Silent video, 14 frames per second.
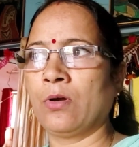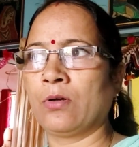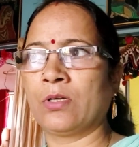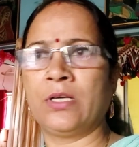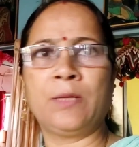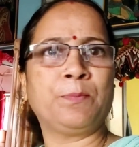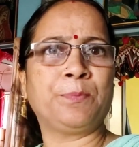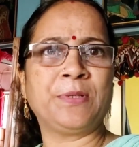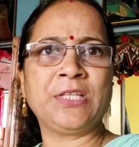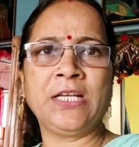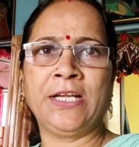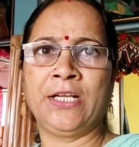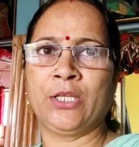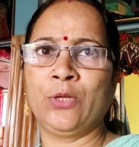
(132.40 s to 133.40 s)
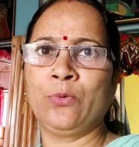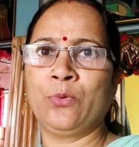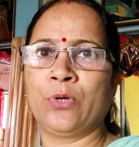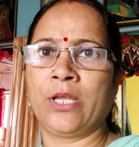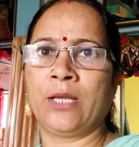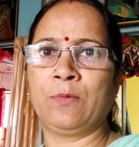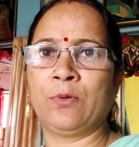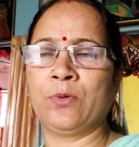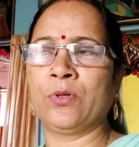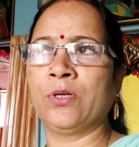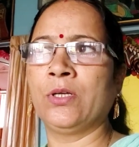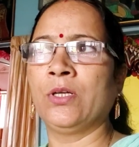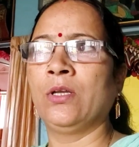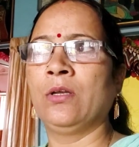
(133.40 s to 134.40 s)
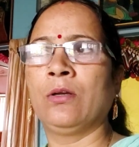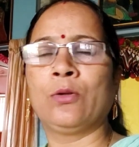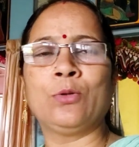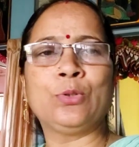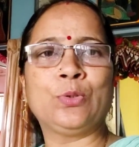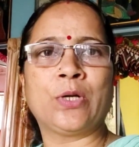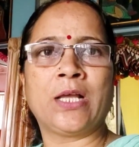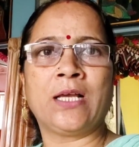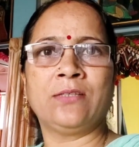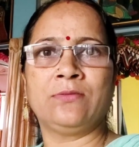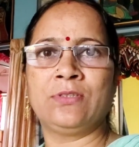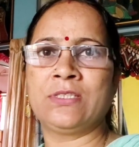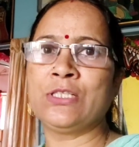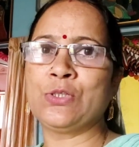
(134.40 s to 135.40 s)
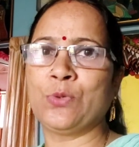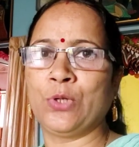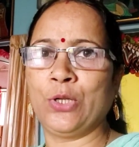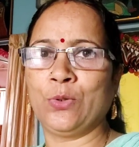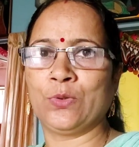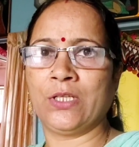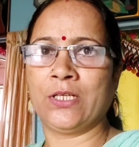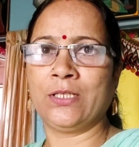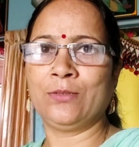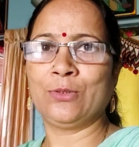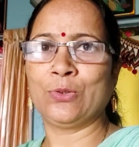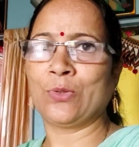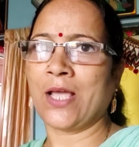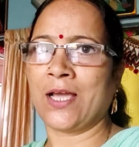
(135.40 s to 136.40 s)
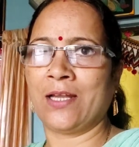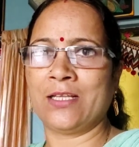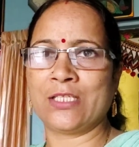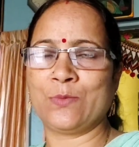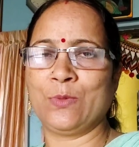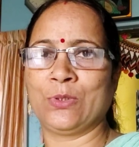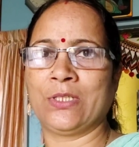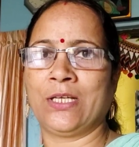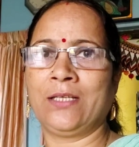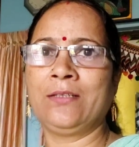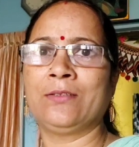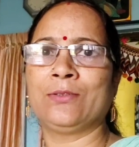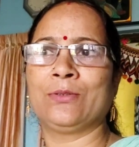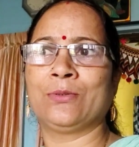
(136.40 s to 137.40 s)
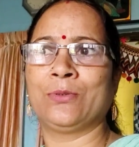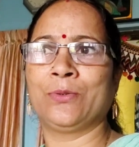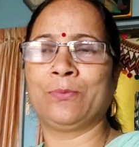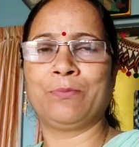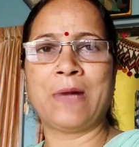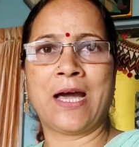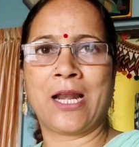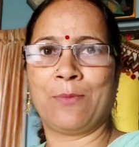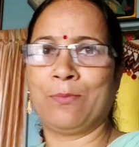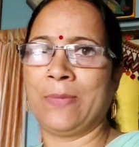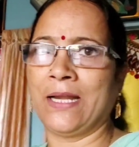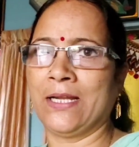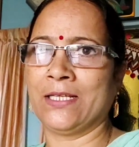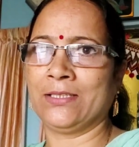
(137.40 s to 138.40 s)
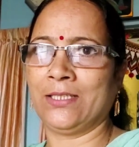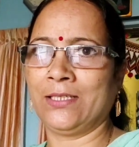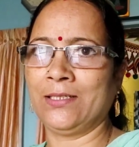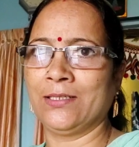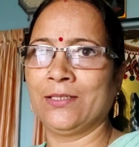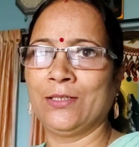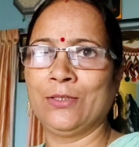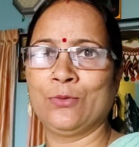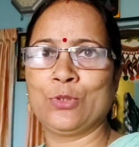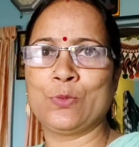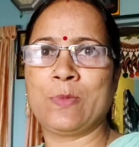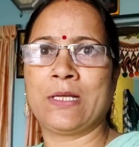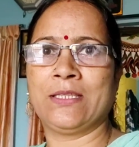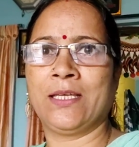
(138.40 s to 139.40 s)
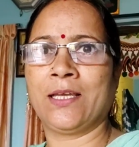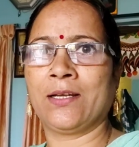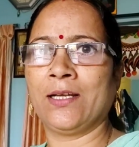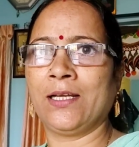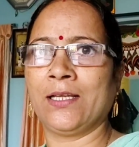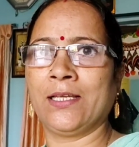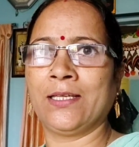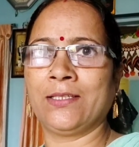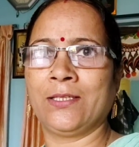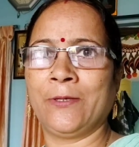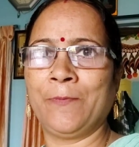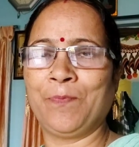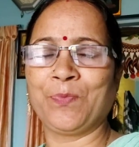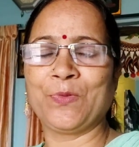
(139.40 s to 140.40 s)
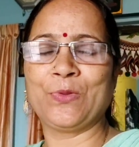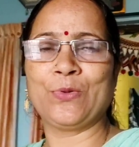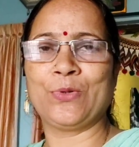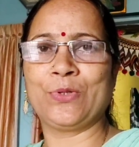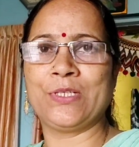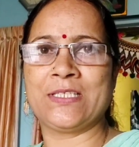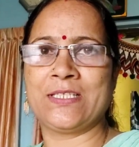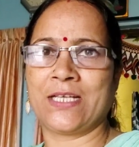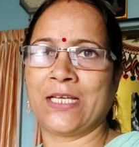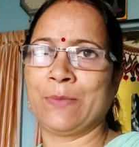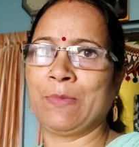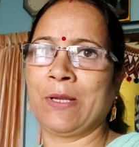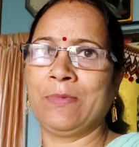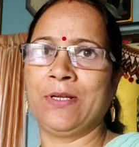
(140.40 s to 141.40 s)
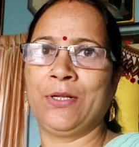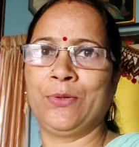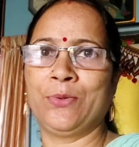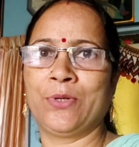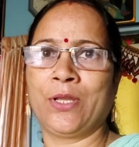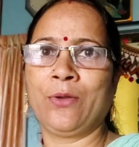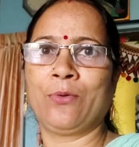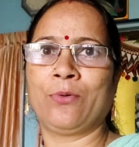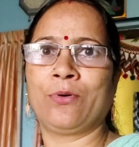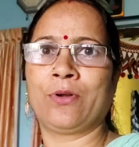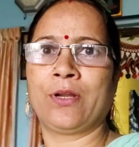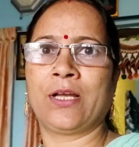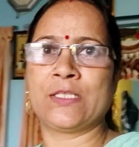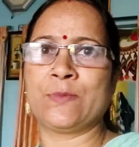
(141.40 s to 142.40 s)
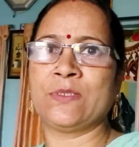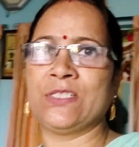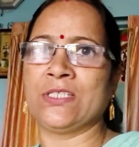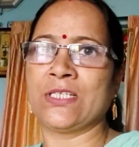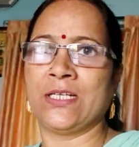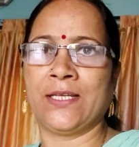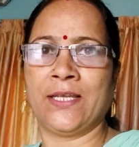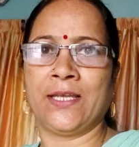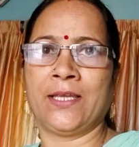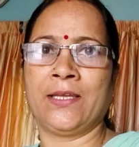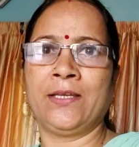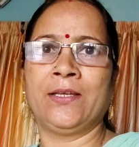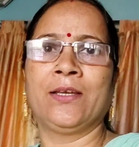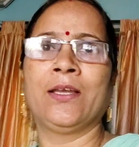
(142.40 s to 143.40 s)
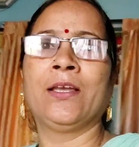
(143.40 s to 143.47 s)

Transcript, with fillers: और ना पता लेट क्यों हो गए हम लोग क्योंकि थोड़ा जिस दिन छुट्टी होती है ना तो थोड़ा आलस भी होता है तो बाहर हम बैठ गए थे कुछ बातें करने लग गए थे तो इस चक्कर में हम लेट हो गए और हस्बैंड जी चले गए हैं